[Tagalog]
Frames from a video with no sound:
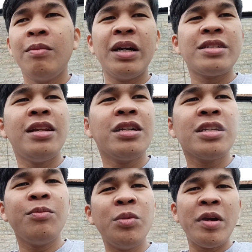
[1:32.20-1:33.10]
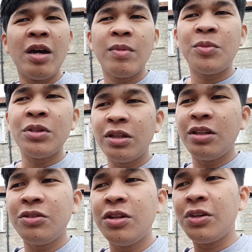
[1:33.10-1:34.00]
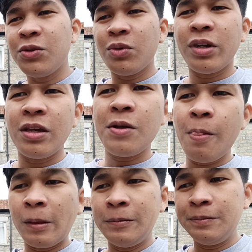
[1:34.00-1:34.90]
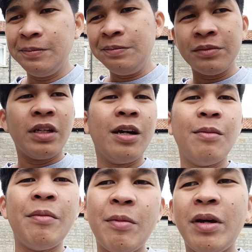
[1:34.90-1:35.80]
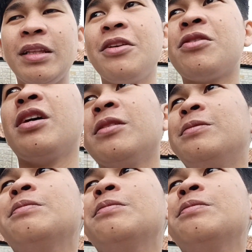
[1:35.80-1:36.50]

Mag-isa lang siyang bumiyahe papunta dito ng UK. Ah, mamaya makita niyo siya.